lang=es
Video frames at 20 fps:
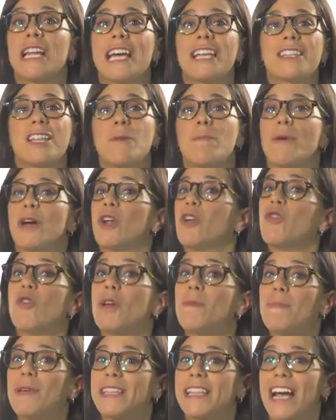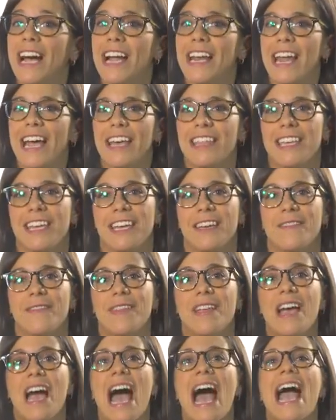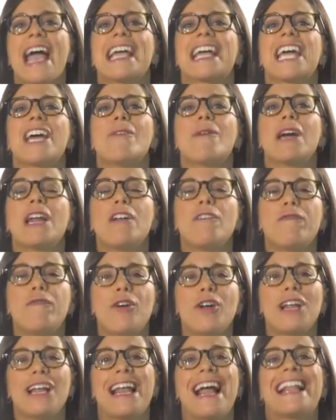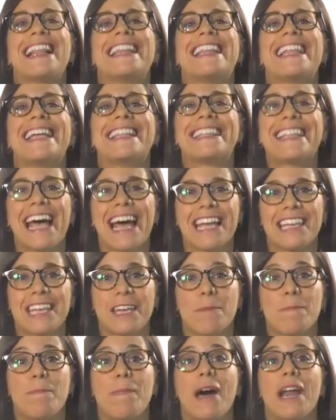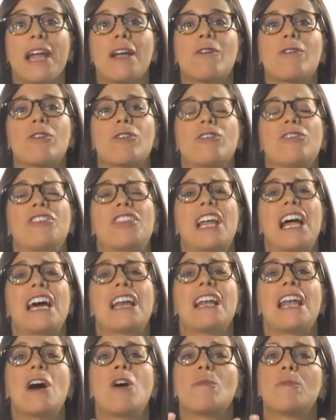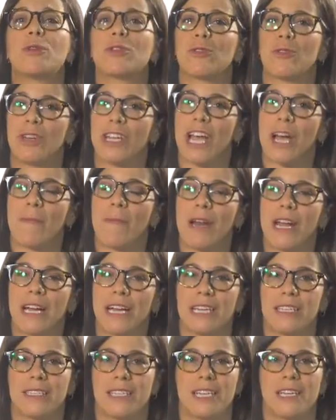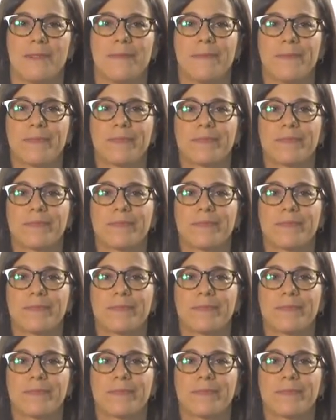clientes pero no invitan a nadie. Hay que ver el funnel al detalle para encontrar las oportunidades para crecer.